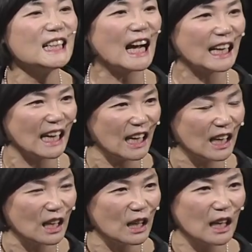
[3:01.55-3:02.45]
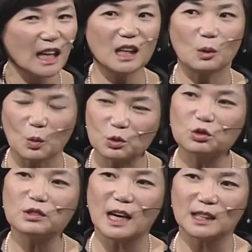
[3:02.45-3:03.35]
일 안에 하나 꼭
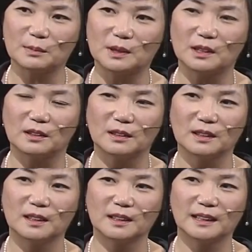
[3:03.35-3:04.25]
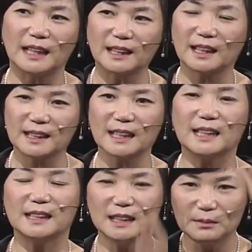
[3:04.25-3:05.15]
추가하십시오. 나답게
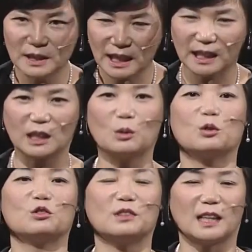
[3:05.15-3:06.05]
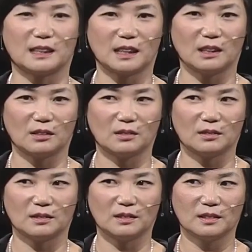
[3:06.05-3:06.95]
사는 의미 하나를 꼭 추가하세요.
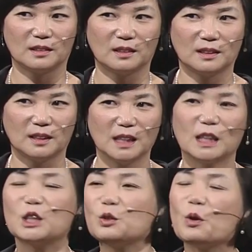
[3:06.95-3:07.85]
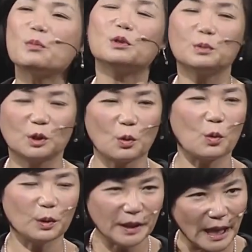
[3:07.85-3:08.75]
그것이 외부로부터
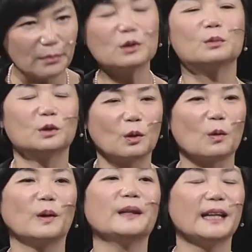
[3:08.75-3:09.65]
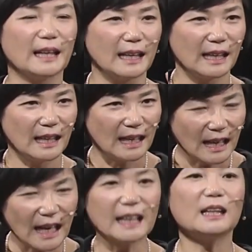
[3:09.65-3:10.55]
오건 내부로부터 오건
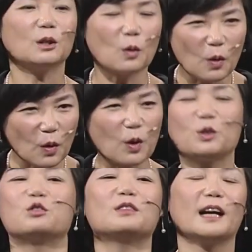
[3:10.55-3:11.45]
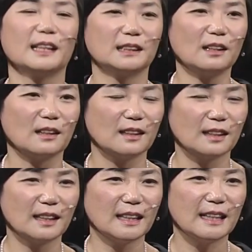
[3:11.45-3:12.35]
하나를 꼭 추가해서
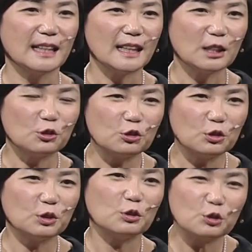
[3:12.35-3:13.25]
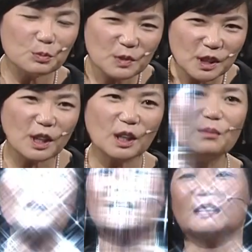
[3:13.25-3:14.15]

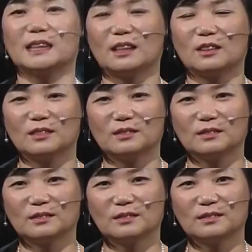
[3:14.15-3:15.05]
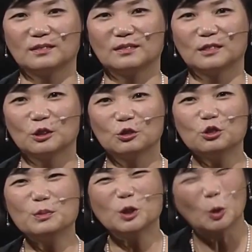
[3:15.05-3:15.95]
꿈처럼 일하세요.
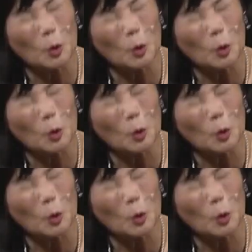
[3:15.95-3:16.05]
꿈을